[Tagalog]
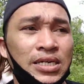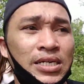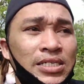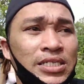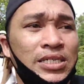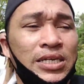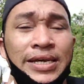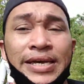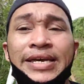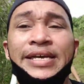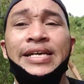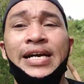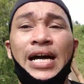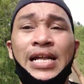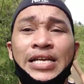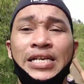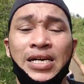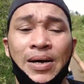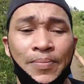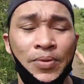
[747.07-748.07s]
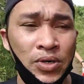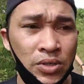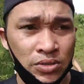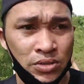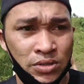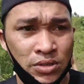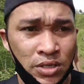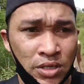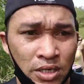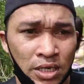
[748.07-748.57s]
is hihingaling ka po.
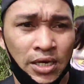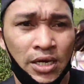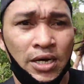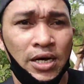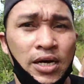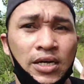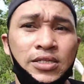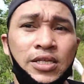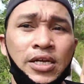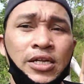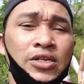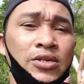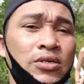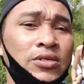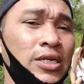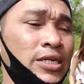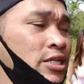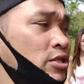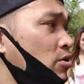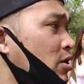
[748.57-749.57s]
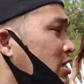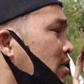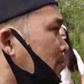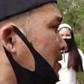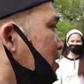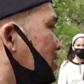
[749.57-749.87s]
Then nung nandito ka na